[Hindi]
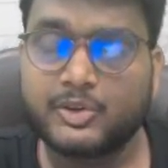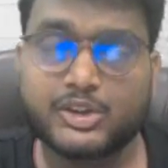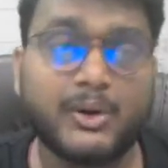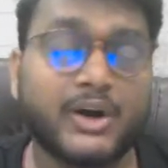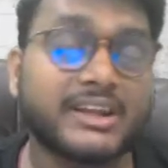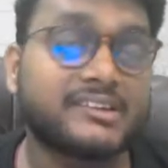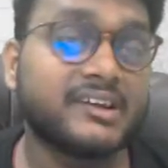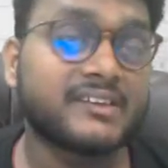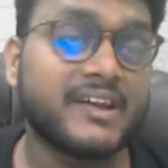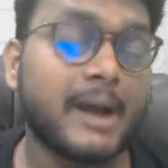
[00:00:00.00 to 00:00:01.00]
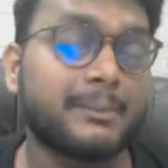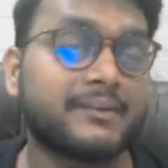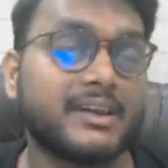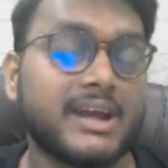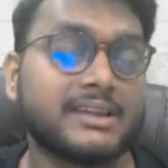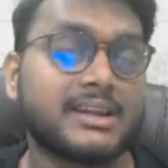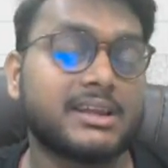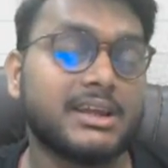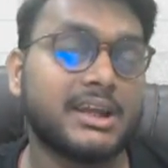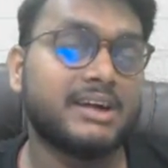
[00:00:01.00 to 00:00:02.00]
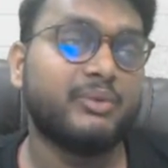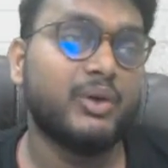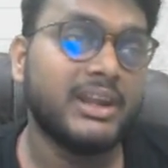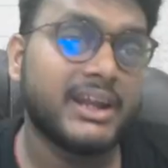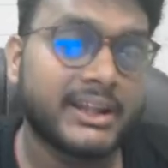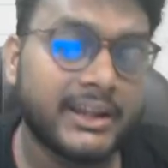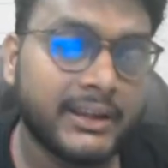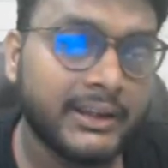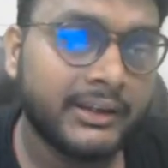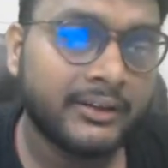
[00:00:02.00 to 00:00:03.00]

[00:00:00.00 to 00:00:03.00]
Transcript: तो बहुत अच्छे से आप इसे याद रखिएगा भूलिएगा नहीं